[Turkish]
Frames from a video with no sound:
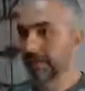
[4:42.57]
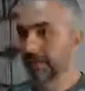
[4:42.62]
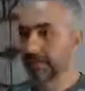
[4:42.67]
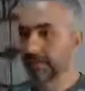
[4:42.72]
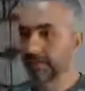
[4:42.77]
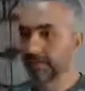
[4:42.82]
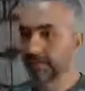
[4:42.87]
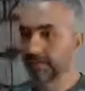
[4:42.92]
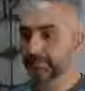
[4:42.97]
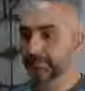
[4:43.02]
Ee,
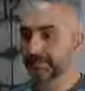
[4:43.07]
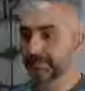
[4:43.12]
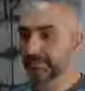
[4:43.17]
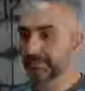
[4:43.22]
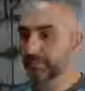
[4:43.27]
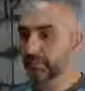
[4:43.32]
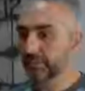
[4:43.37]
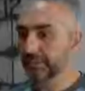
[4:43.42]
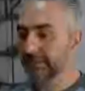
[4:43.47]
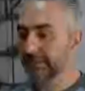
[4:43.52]

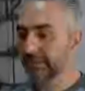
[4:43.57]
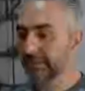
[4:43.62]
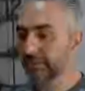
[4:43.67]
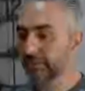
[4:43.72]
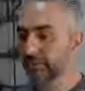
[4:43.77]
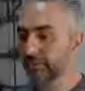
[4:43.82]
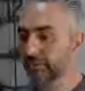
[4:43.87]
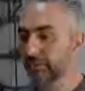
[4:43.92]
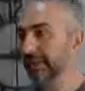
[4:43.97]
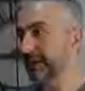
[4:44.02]
benim
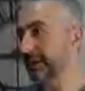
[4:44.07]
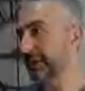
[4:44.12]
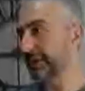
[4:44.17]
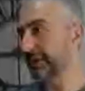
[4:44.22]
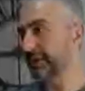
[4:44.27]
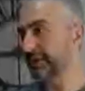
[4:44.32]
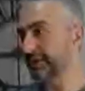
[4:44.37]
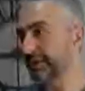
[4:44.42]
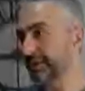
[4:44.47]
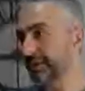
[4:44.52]
burada
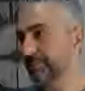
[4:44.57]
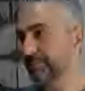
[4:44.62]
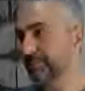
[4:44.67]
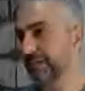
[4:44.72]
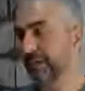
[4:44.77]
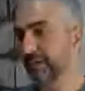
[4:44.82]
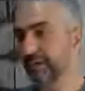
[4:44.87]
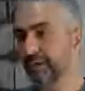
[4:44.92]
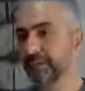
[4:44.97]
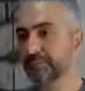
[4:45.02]
söyleyebileceğim
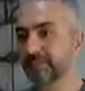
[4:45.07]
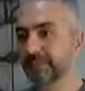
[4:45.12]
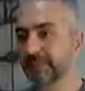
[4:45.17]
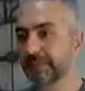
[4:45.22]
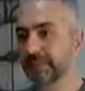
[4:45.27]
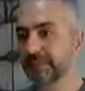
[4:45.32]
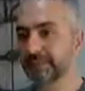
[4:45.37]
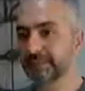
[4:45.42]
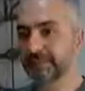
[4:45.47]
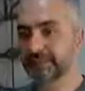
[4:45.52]
en önemli
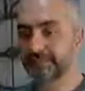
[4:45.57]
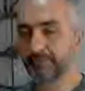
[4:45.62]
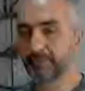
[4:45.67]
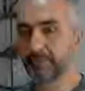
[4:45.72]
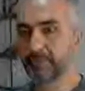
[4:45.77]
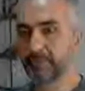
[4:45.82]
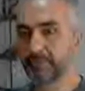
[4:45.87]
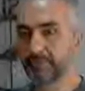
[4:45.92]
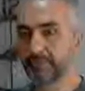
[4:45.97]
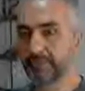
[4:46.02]
şey
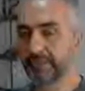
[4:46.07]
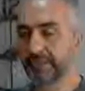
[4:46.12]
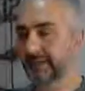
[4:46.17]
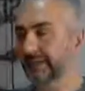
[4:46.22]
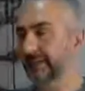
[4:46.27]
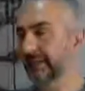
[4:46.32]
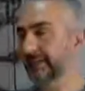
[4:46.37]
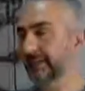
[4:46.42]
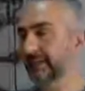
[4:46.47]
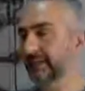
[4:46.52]
spor
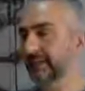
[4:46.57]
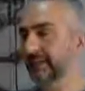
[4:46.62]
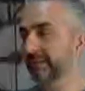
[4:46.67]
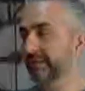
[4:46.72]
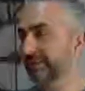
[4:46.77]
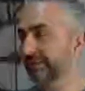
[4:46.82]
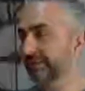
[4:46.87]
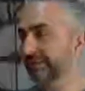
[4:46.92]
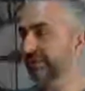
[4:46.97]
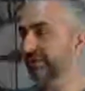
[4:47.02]
hakikaten
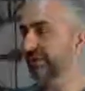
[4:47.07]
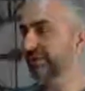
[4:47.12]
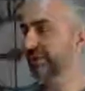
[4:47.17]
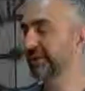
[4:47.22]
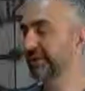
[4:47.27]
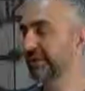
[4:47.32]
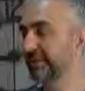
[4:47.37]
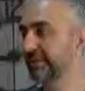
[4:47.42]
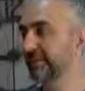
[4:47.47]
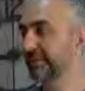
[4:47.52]

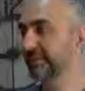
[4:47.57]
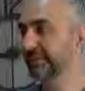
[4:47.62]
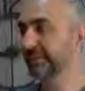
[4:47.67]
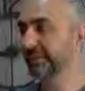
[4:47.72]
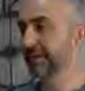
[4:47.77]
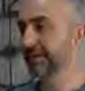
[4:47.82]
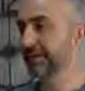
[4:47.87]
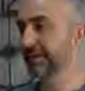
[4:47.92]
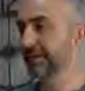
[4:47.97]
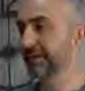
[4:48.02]
bilinçli
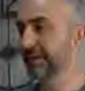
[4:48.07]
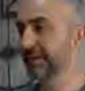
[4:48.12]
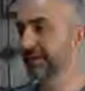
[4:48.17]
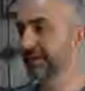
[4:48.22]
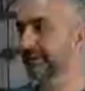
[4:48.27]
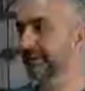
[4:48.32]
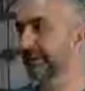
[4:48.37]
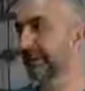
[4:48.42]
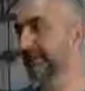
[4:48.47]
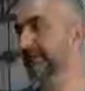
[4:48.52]
bir
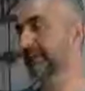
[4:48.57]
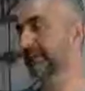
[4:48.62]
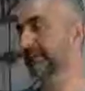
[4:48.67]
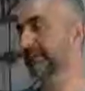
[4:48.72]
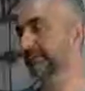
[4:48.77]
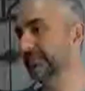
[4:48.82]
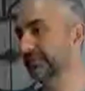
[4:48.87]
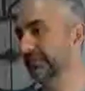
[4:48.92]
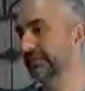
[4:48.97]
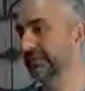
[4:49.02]
e, yaşam
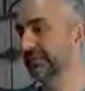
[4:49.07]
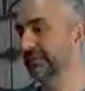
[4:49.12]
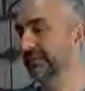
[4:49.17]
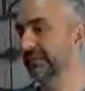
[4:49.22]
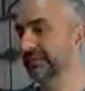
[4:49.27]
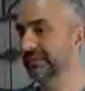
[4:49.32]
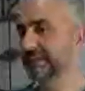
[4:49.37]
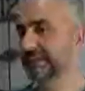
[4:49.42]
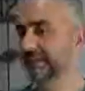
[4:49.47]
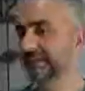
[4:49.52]

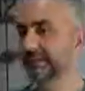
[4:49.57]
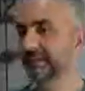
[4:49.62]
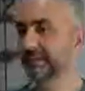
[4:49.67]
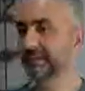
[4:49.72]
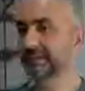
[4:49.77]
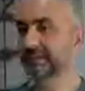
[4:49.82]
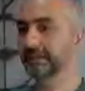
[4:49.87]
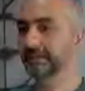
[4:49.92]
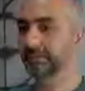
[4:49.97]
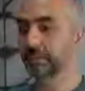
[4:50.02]
seviyesi,
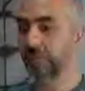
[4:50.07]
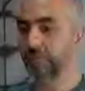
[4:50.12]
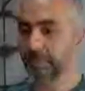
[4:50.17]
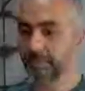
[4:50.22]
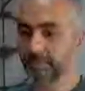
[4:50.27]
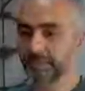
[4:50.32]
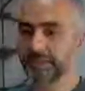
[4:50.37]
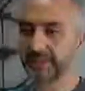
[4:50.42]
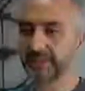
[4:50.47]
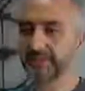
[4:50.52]
e,
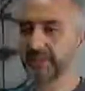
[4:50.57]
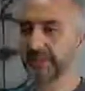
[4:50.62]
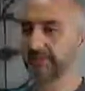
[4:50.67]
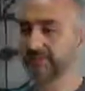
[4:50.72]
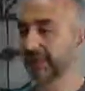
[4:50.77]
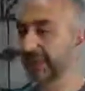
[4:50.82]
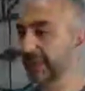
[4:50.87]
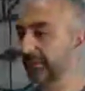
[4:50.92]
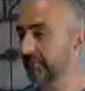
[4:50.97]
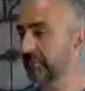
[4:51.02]
doğru bir yaşam,
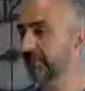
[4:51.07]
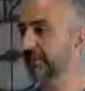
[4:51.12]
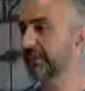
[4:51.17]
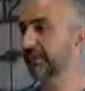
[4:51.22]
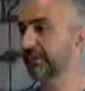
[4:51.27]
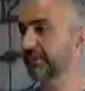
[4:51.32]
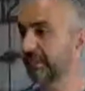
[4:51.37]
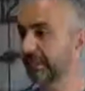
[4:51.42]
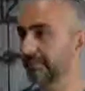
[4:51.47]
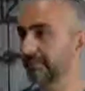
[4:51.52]
keyifli bir
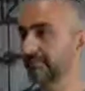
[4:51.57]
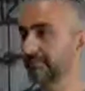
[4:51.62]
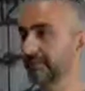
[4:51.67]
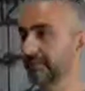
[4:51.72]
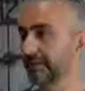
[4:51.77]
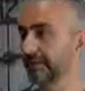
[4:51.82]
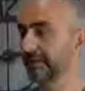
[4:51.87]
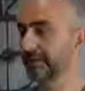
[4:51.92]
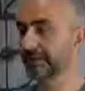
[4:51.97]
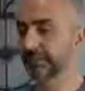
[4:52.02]
yaşam
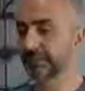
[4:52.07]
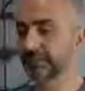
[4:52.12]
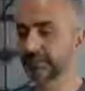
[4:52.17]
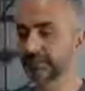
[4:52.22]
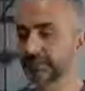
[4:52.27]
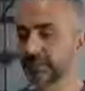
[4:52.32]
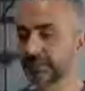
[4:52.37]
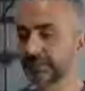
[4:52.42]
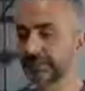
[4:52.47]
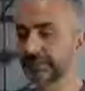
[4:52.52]

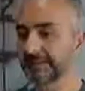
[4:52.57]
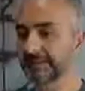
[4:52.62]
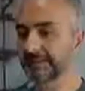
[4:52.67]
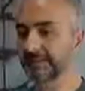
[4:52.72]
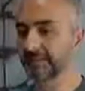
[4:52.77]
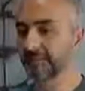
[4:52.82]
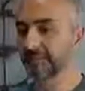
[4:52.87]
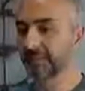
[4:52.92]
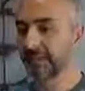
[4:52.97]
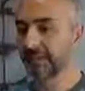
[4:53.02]
noktası.